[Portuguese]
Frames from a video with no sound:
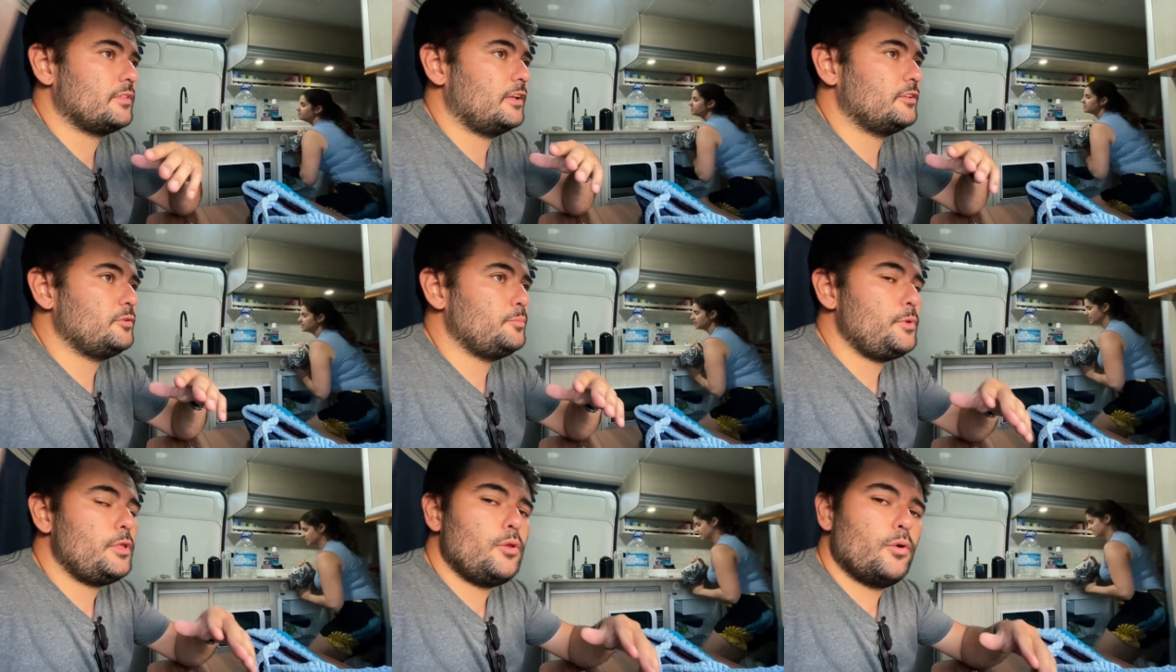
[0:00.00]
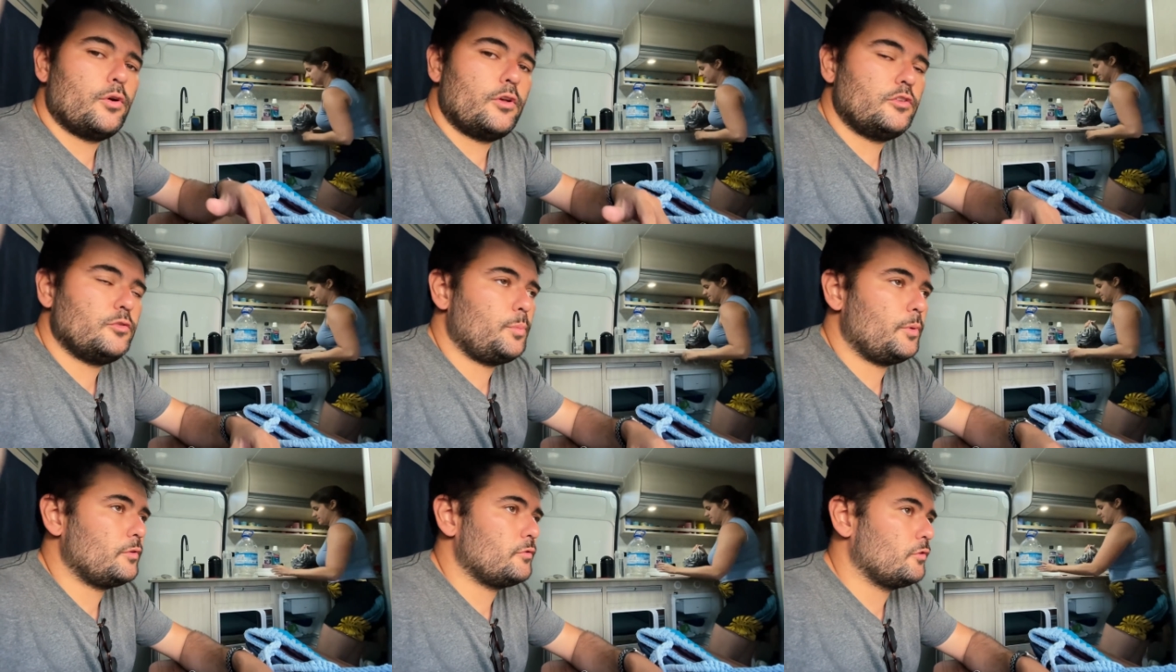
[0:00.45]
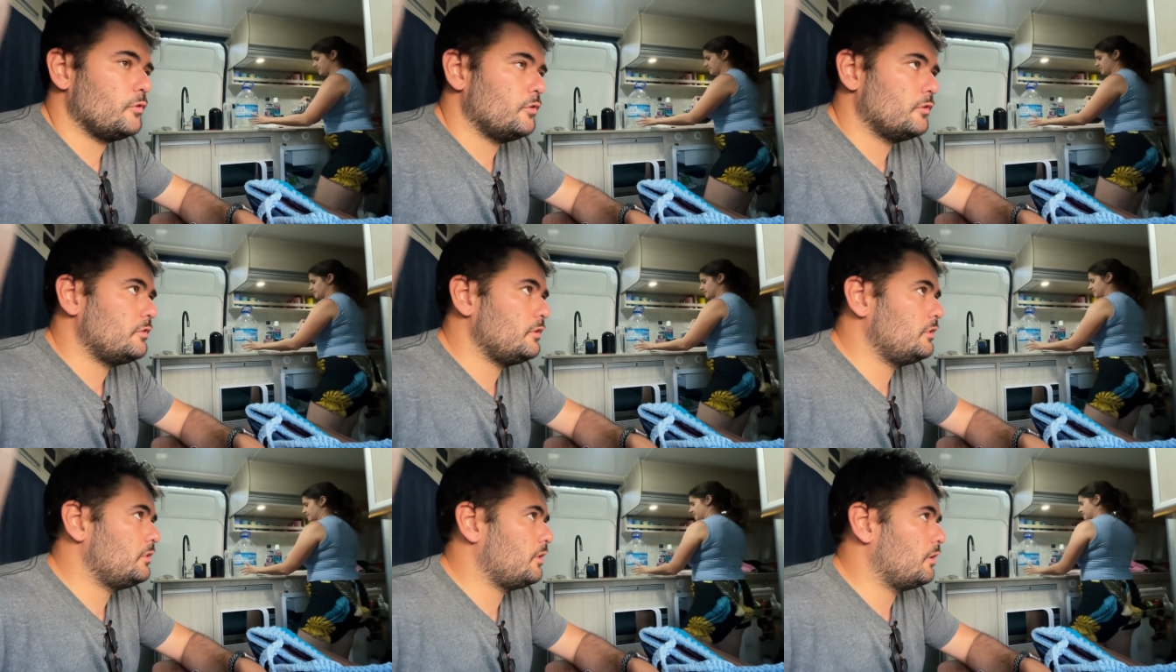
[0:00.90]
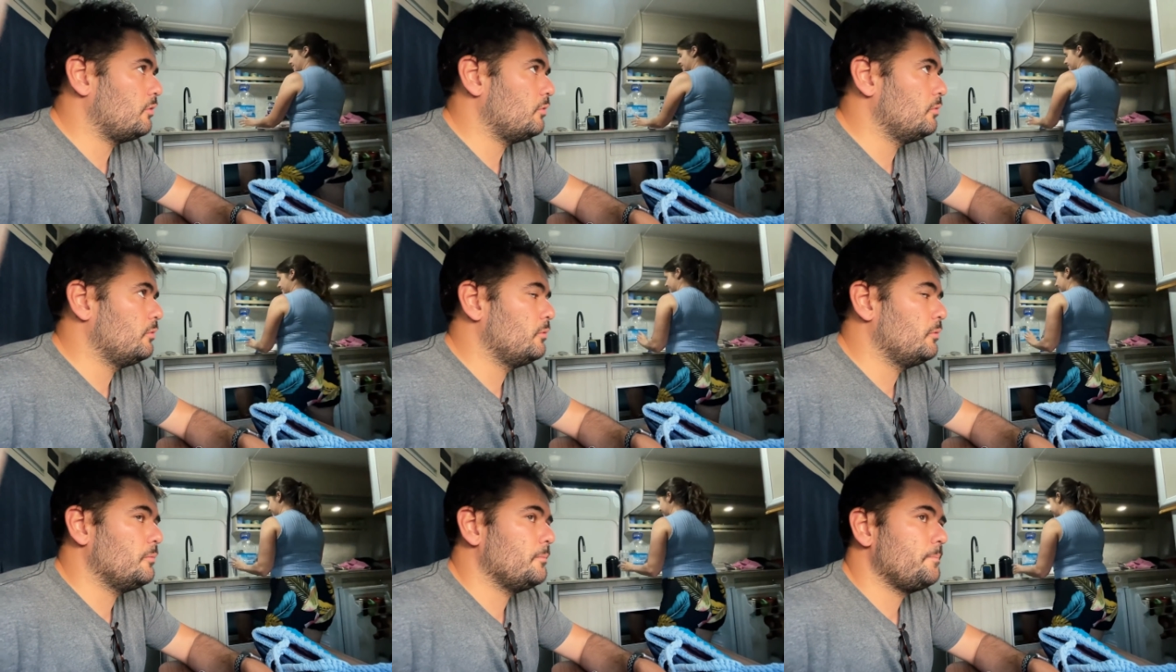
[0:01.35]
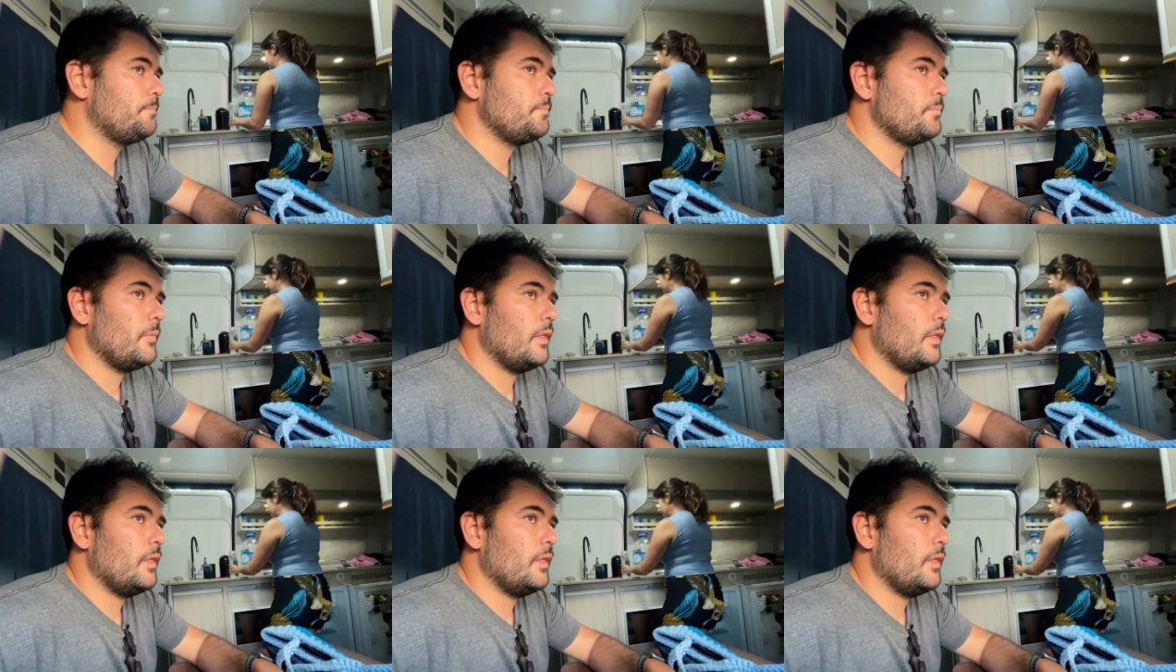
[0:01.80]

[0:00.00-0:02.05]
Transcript: cidade de milhões de pessoas. Então,